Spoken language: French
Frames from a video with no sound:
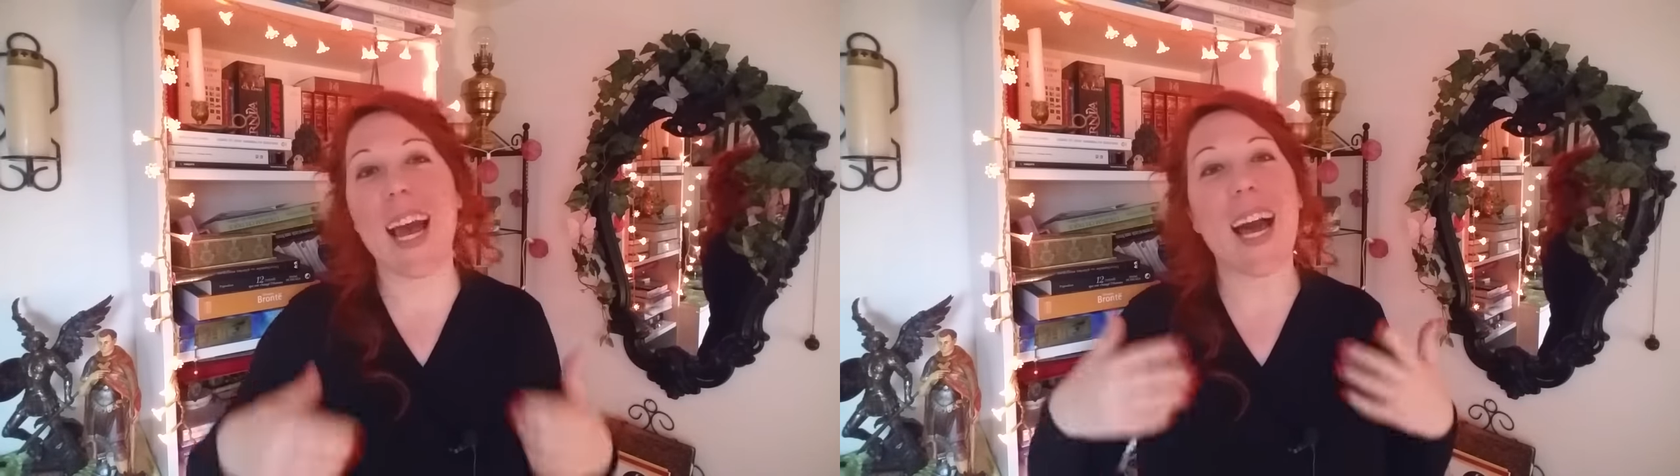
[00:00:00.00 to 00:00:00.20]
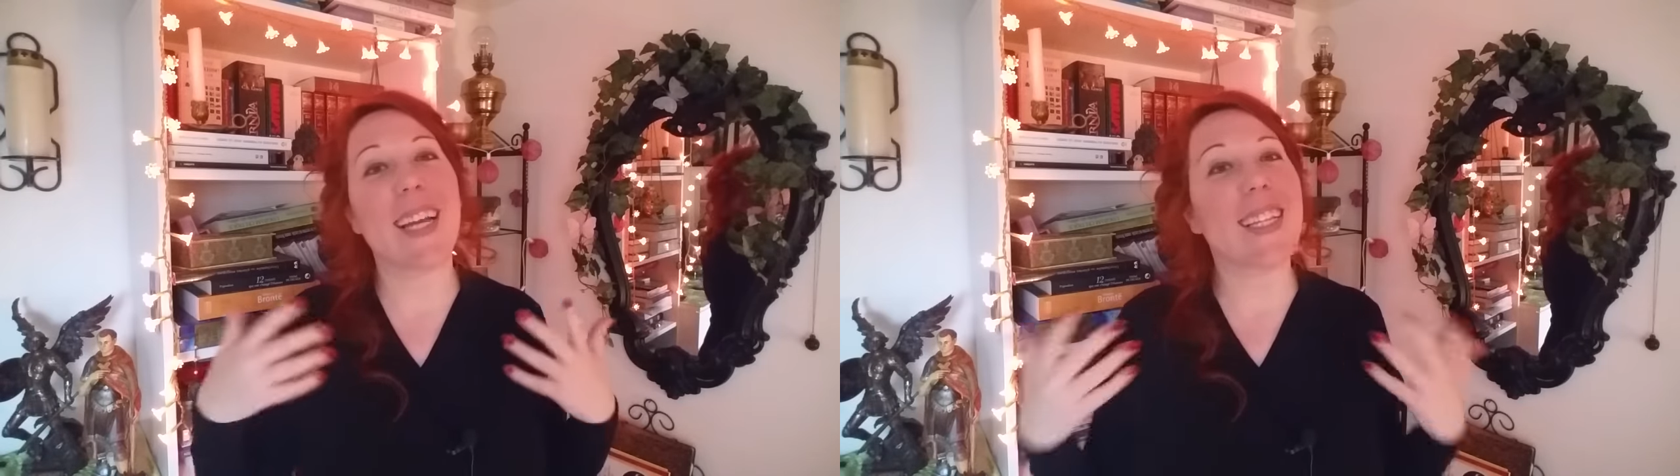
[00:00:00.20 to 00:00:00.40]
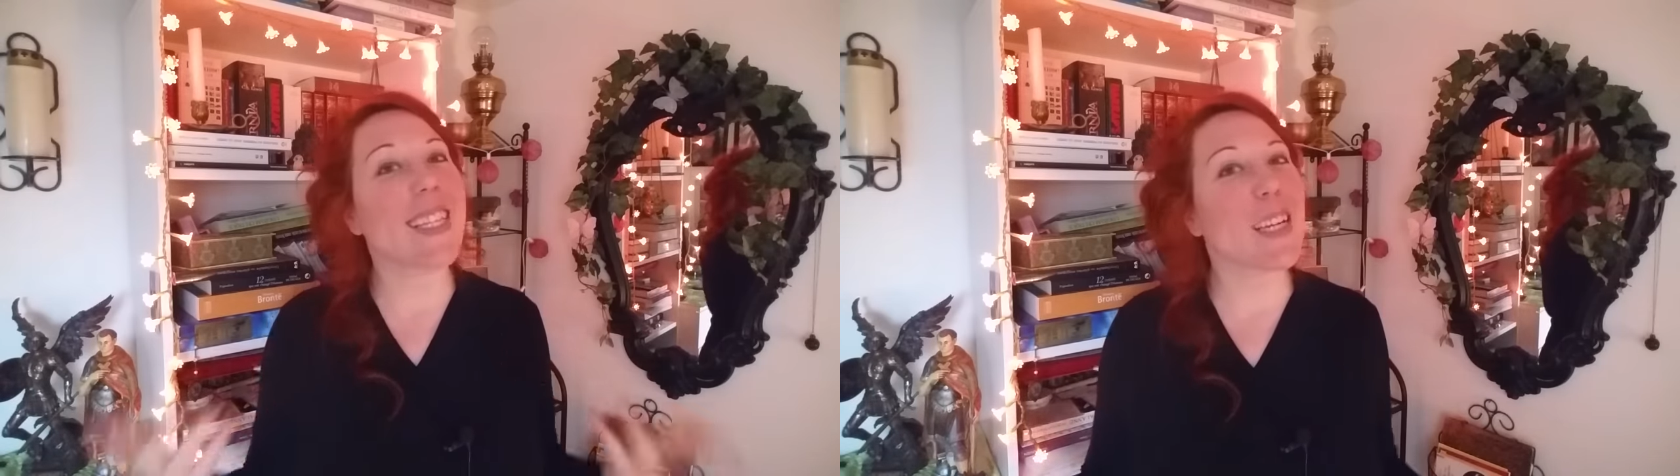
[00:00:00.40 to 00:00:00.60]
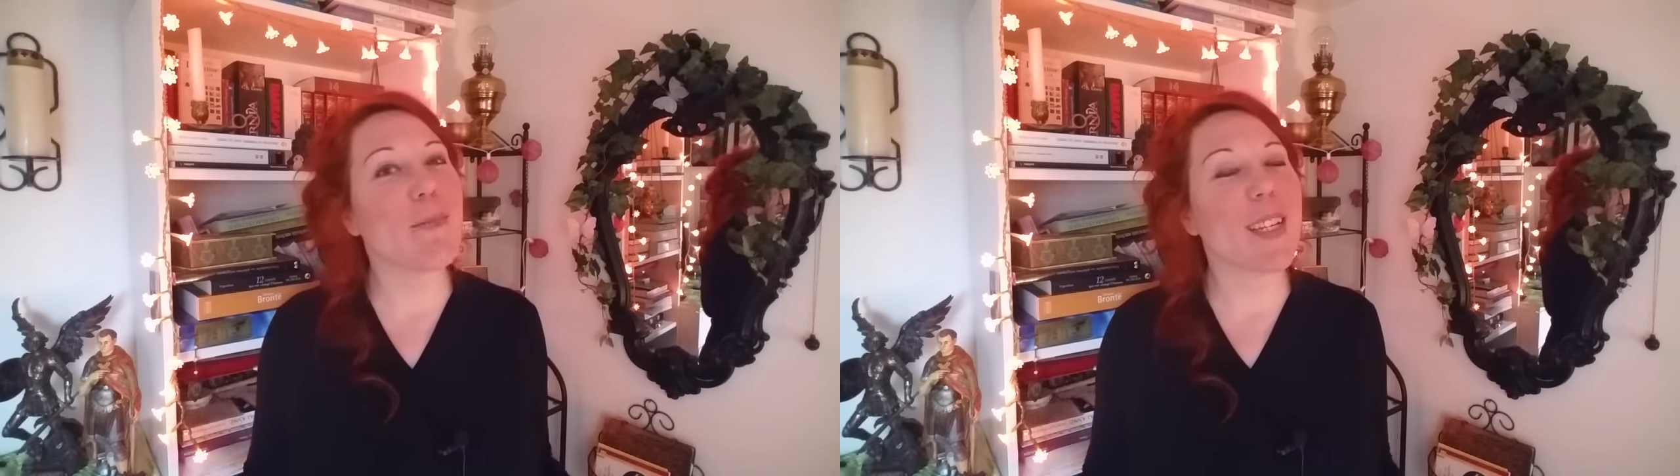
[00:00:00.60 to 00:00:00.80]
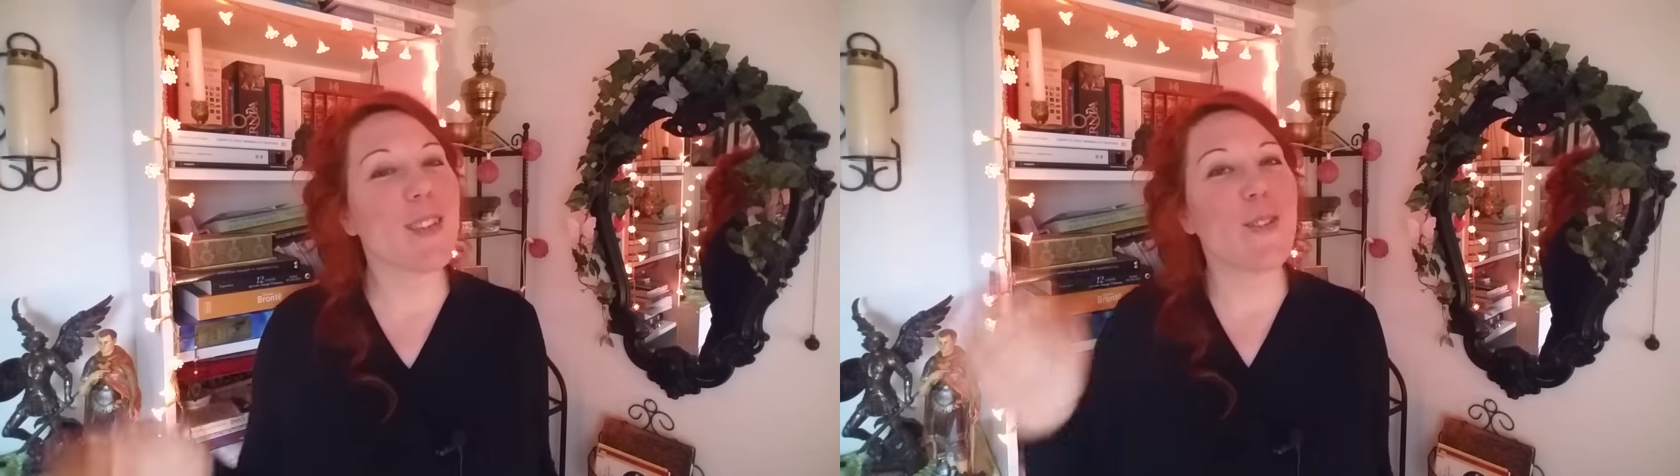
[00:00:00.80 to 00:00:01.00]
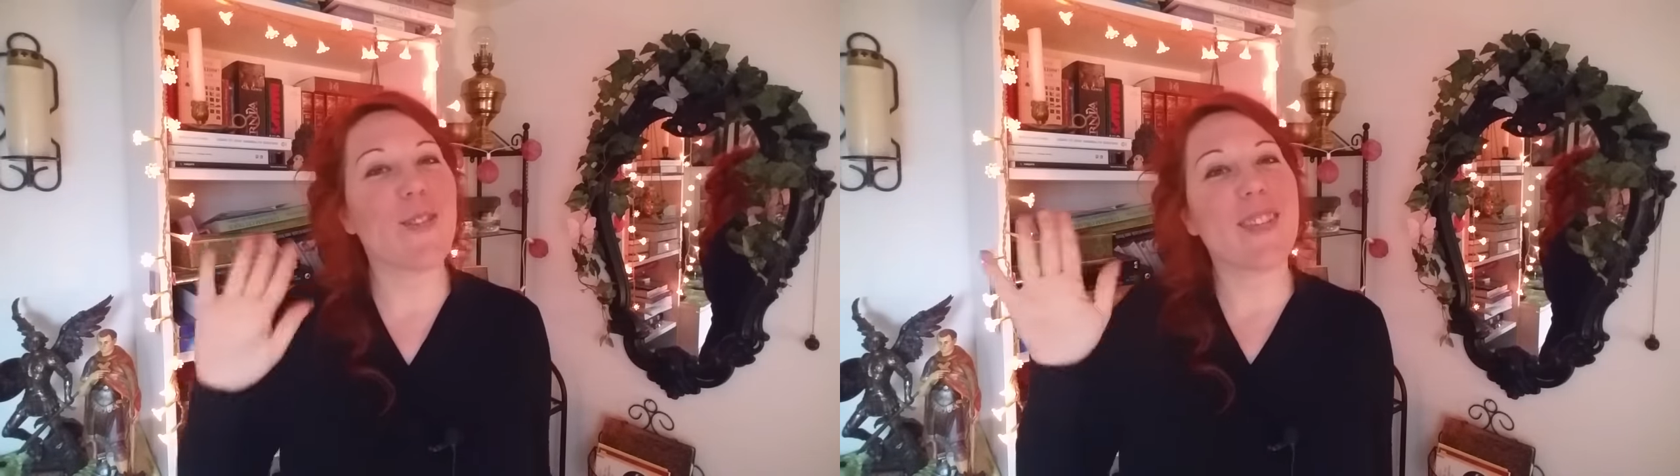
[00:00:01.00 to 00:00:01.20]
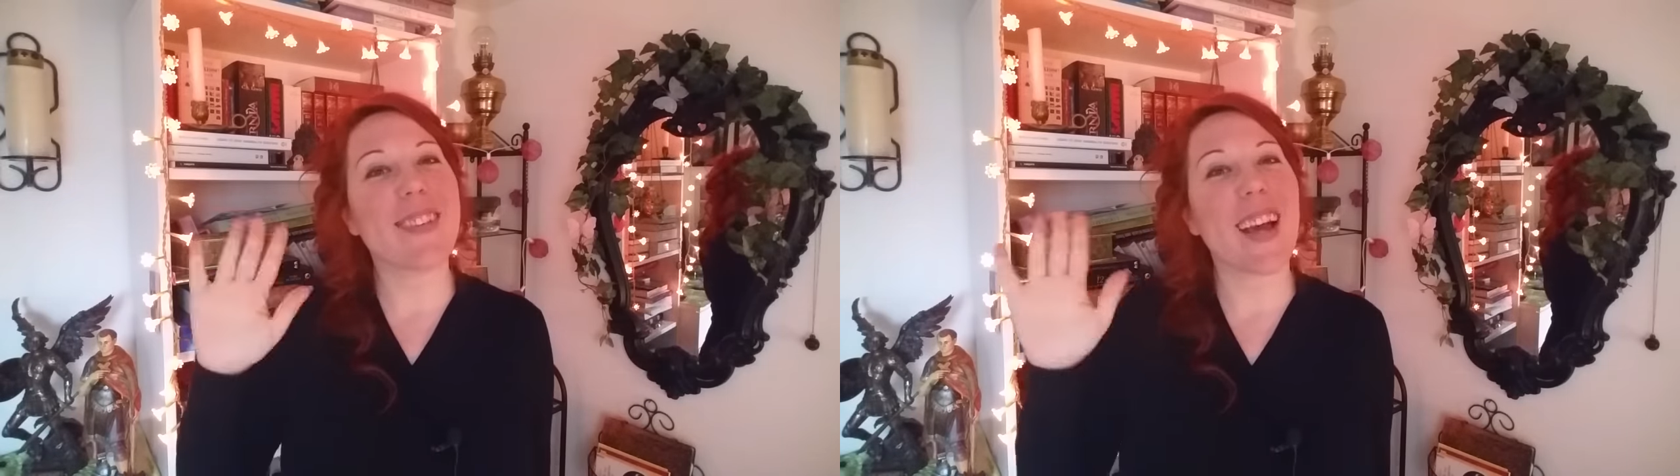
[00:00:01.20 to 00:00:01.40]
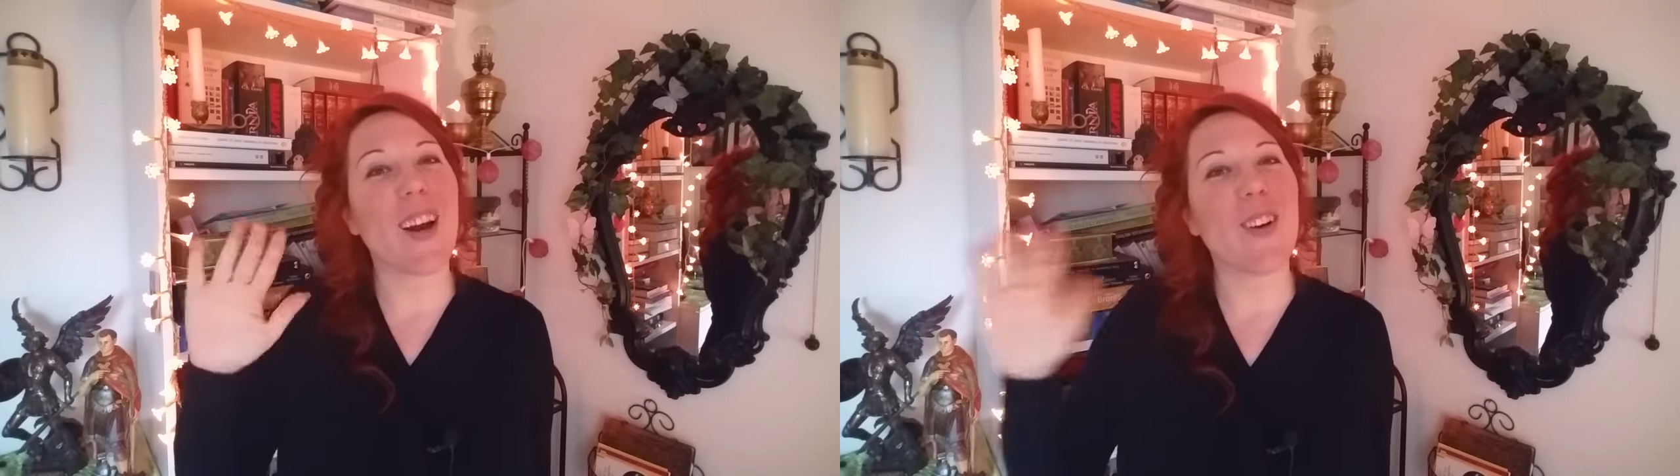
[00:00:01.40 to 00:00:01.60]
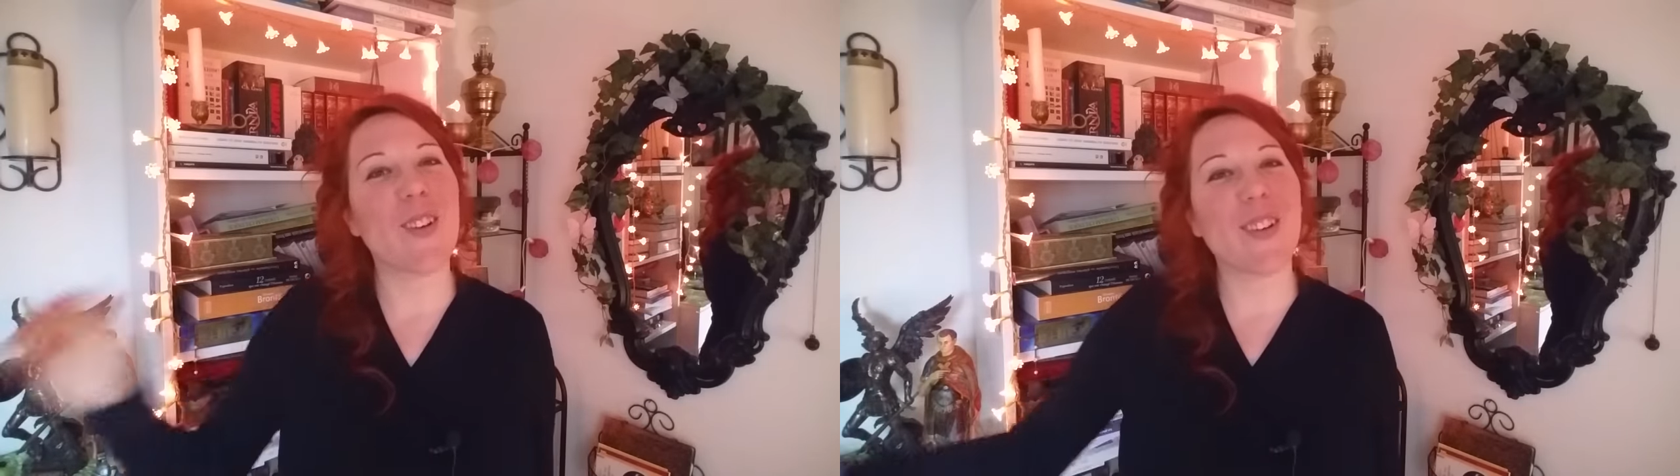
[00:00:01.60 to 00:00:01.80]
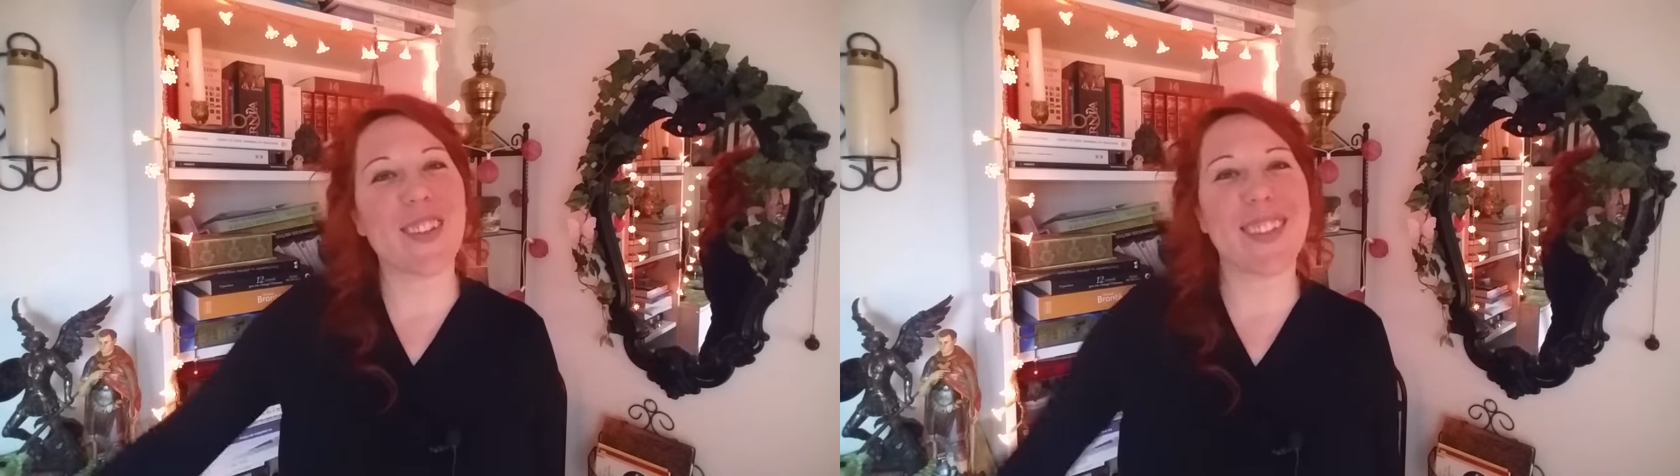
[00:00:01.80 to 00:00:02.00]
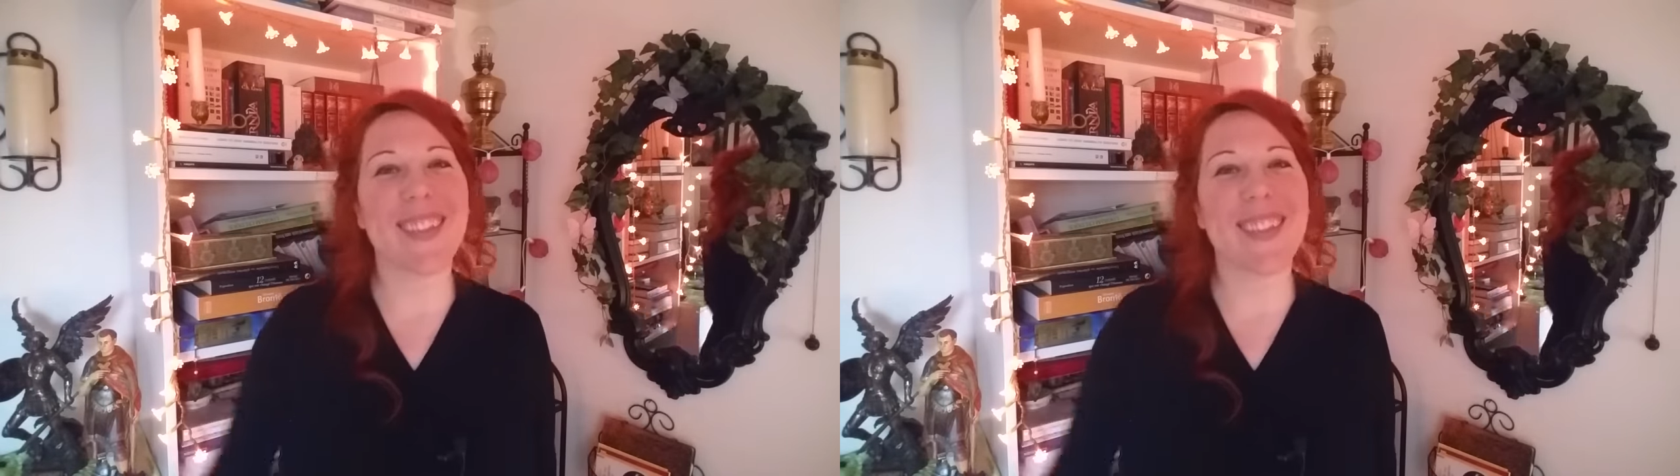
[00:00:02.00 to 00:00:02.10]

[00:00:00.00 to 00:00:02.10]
À très bientôt. Ciao